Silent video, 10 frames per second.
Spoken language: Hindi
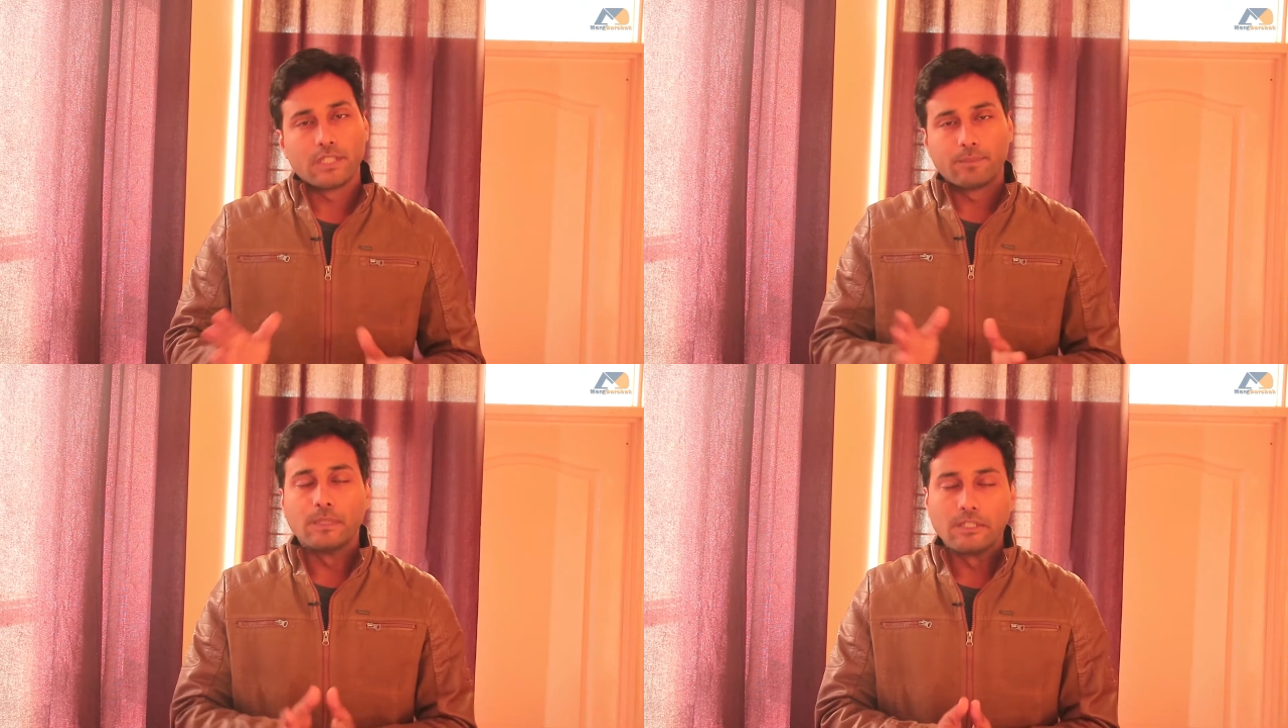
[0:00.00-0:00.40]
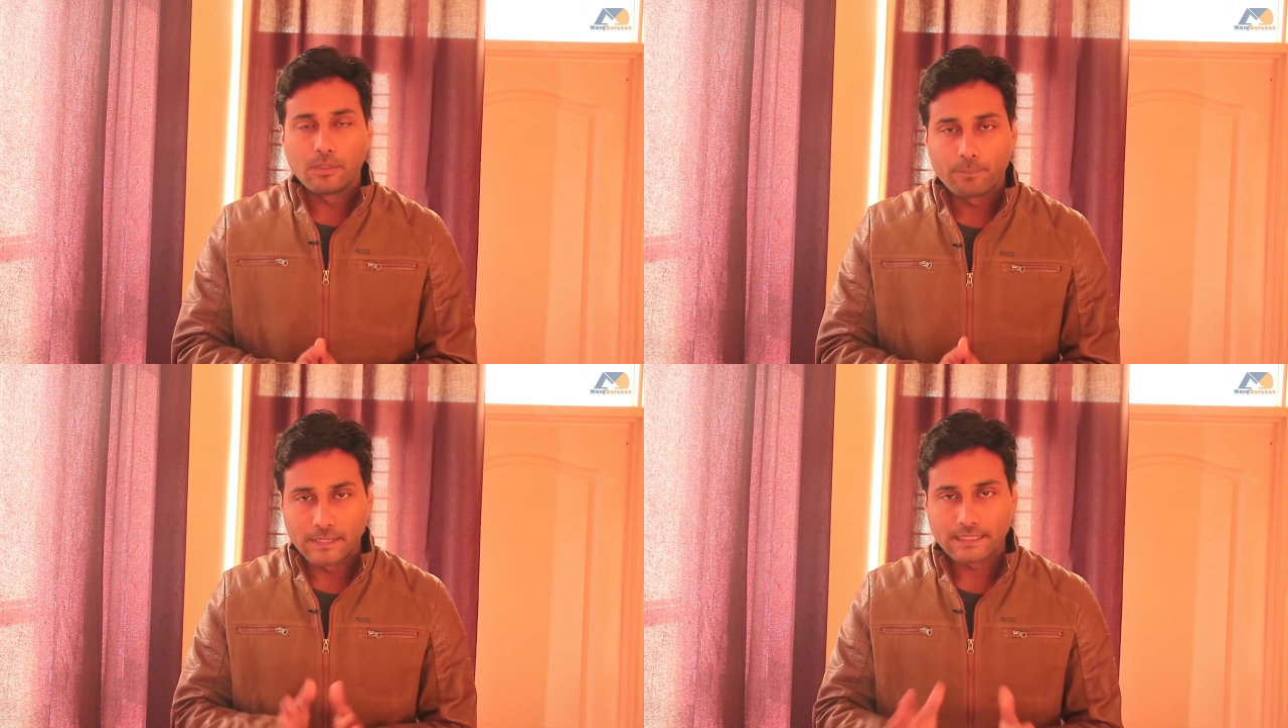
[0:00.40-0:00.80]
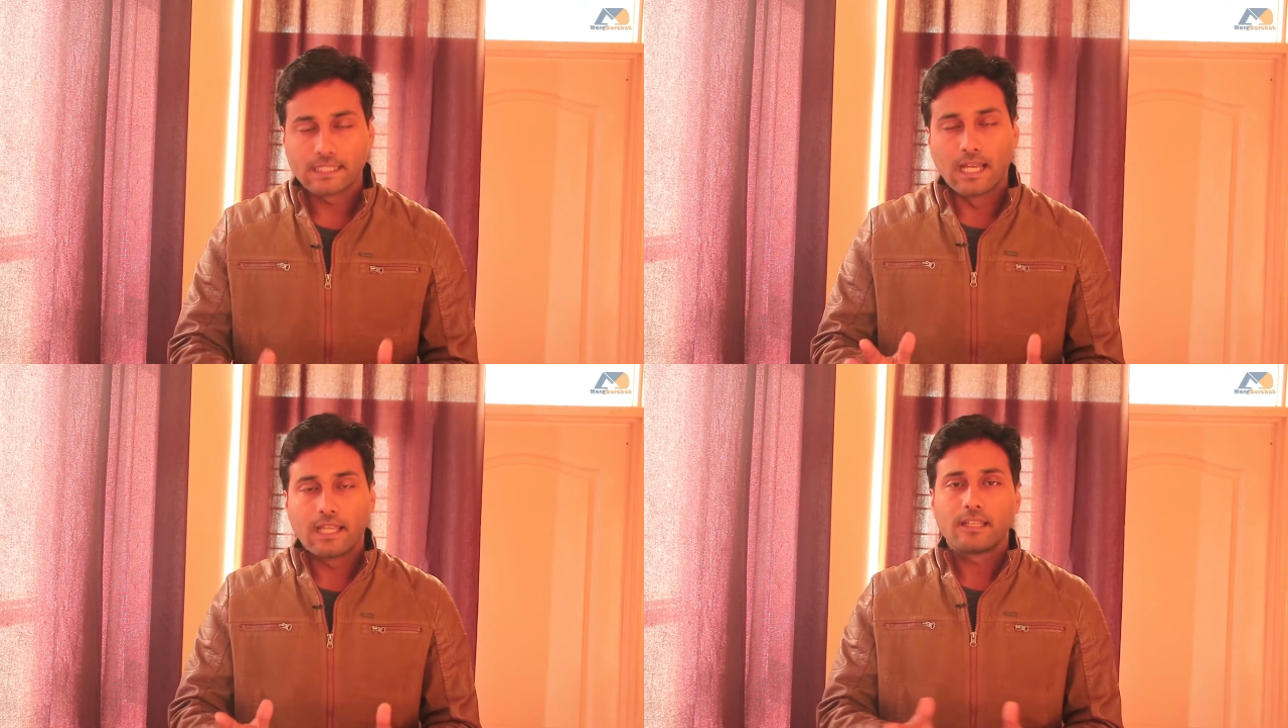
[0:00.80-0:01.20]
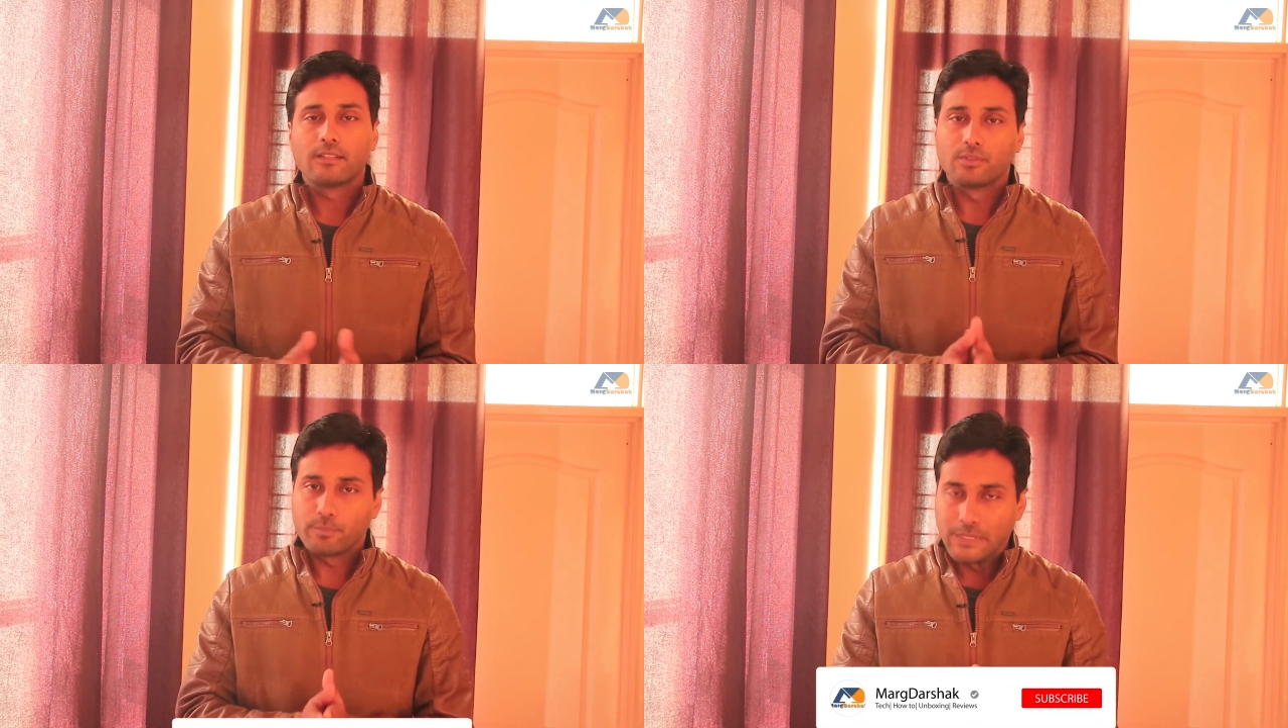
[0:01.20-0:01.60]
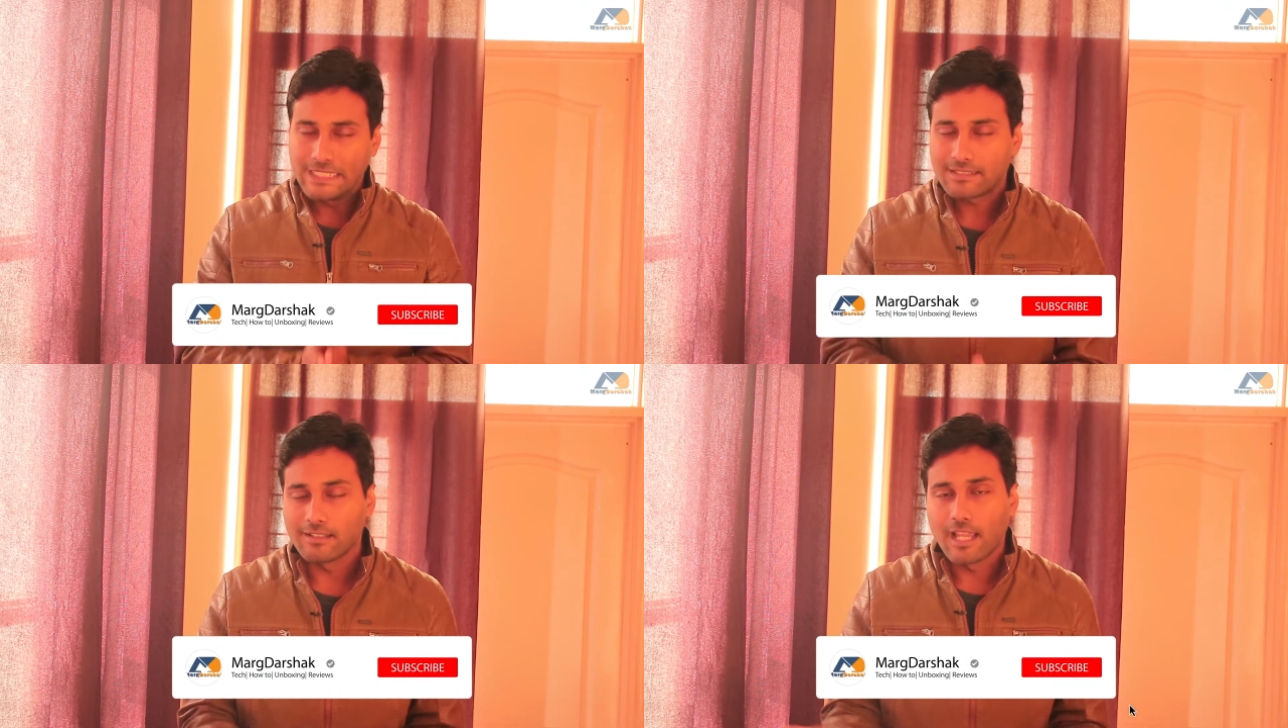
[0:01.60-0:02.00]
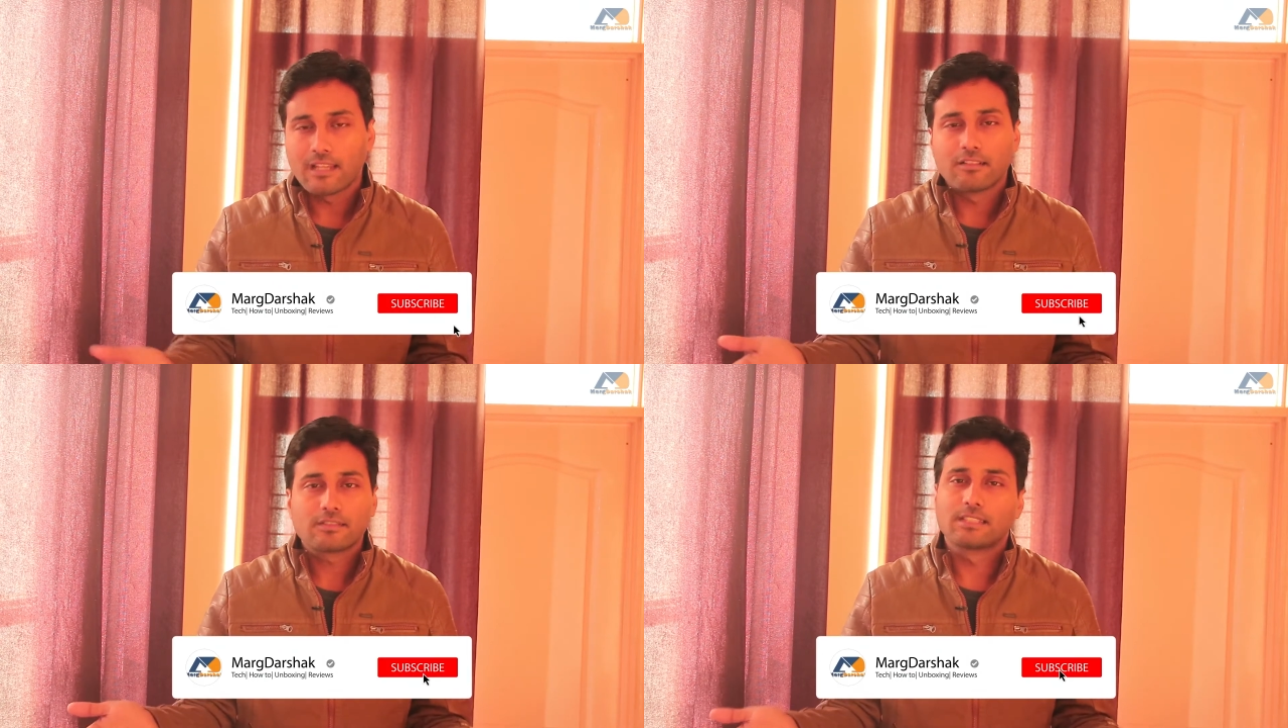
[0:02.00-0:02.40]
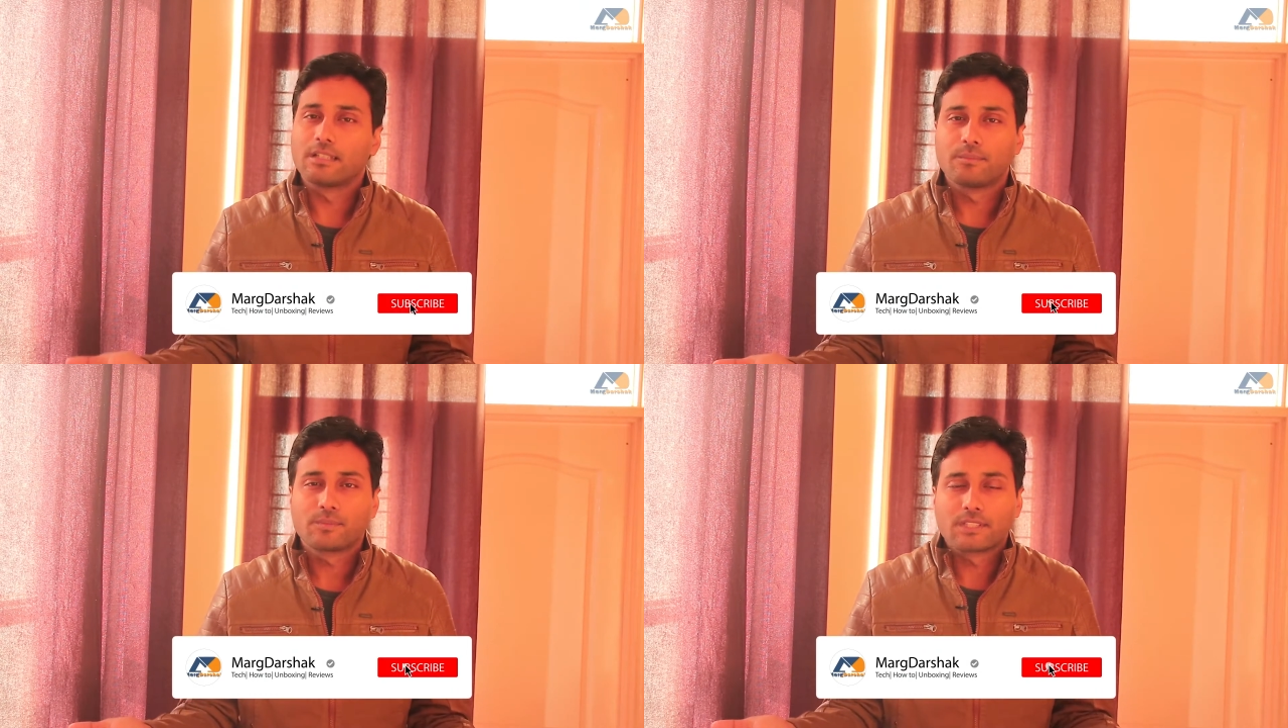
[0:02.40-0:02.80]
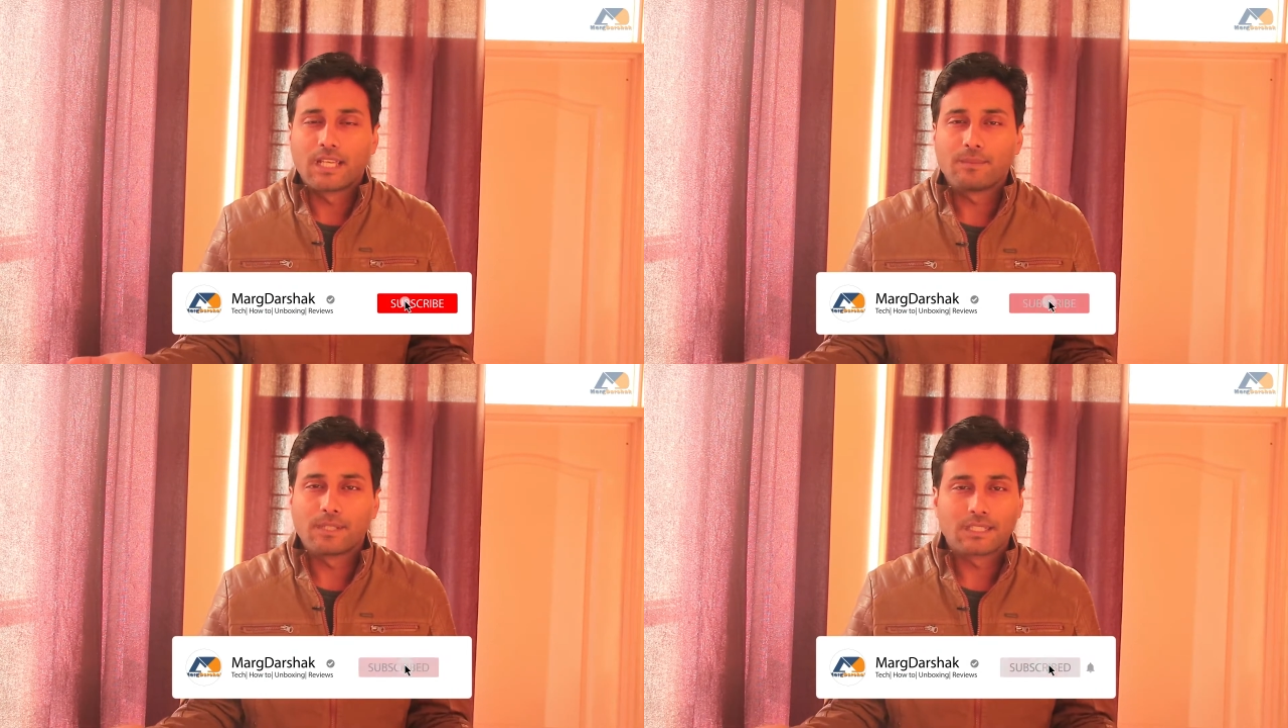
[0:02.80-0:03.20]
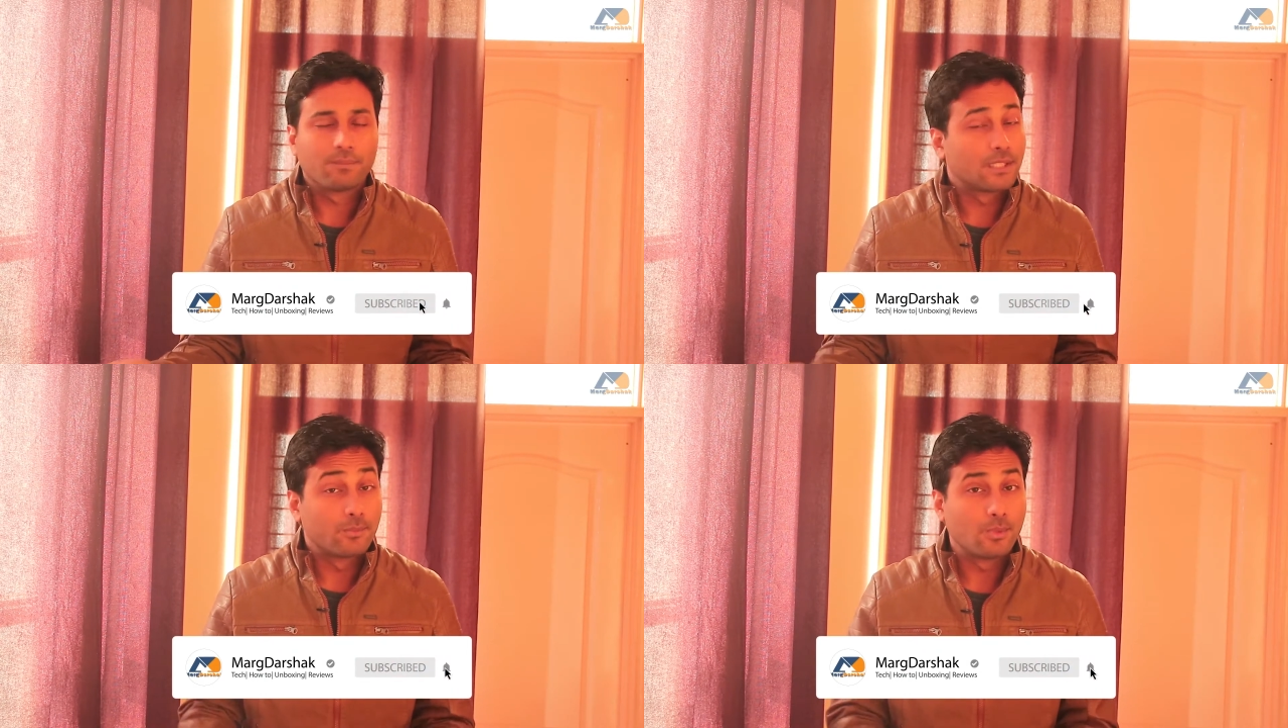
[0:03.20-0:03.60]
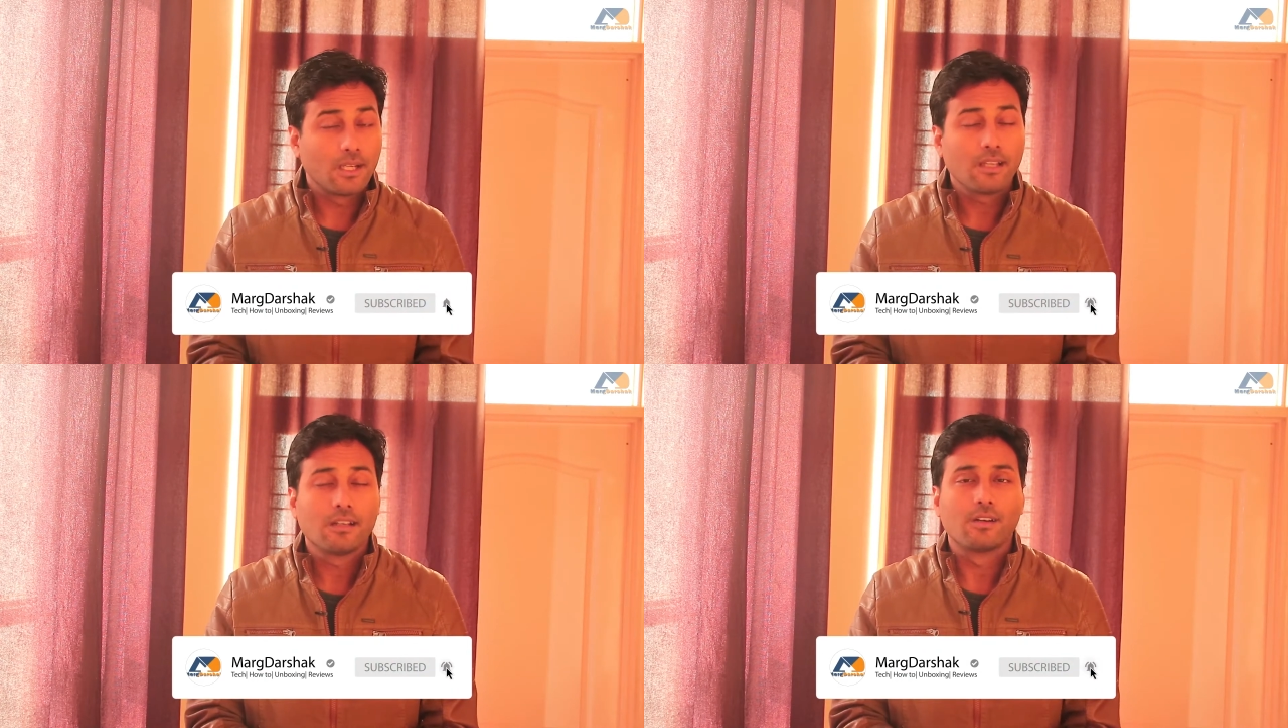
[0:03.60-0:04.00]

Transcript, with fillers: ये वीडियो पसंद आए तो प्लीज़ लाइक और सब्सक्राइब करना मत भूलें